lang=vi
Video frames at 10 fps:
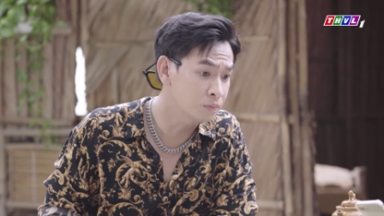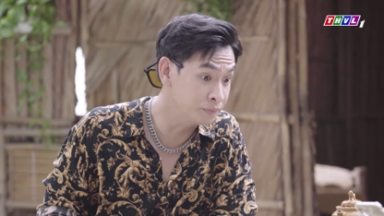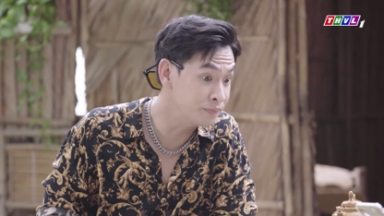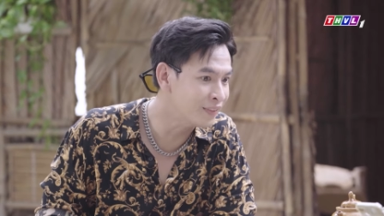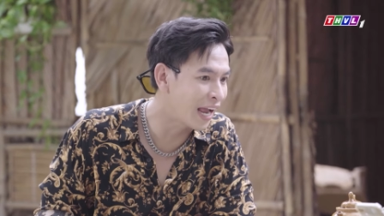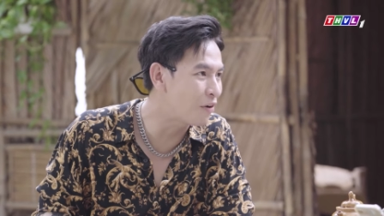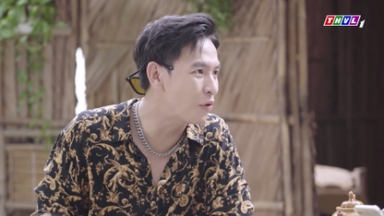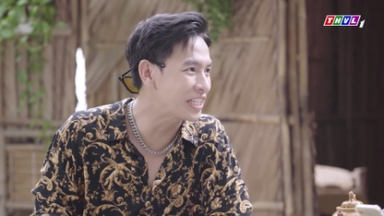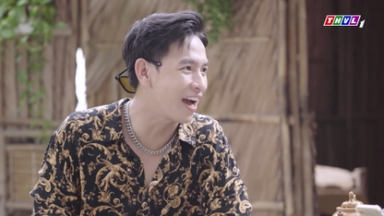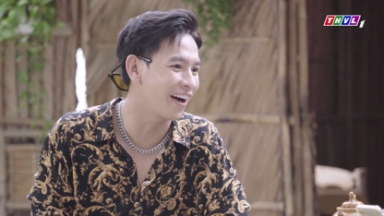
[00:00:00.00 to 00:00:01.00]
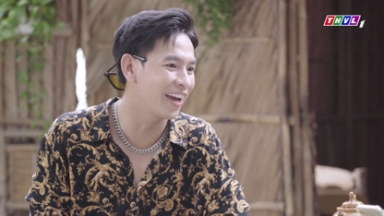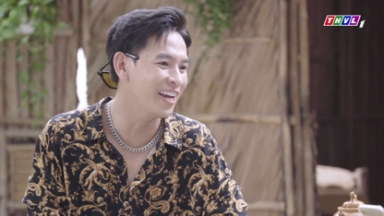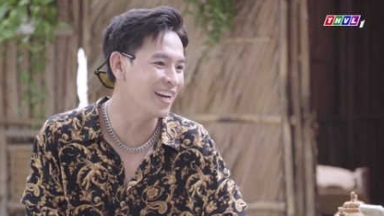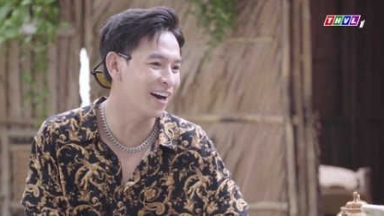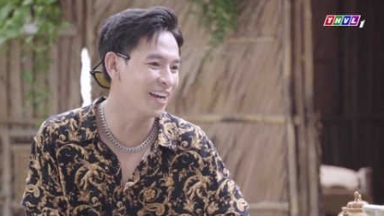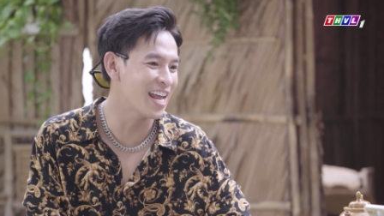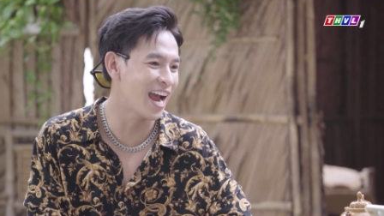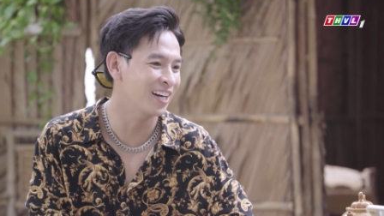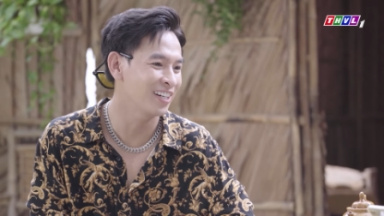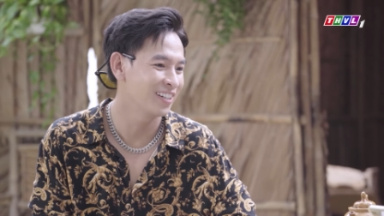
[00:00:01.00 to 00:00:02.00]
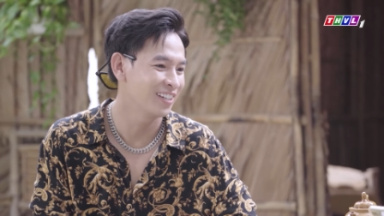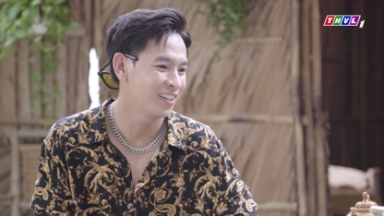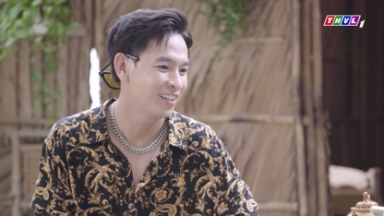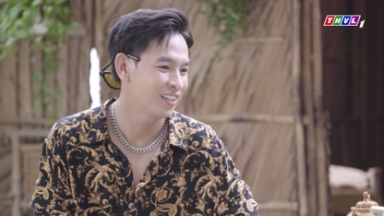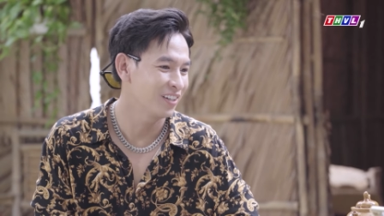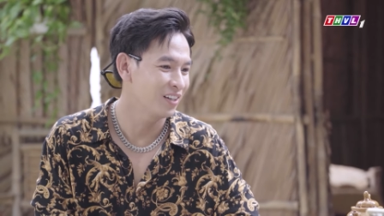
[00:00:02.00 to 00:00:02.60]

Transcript: ừ hay quá trời ý thơ ý văn ừ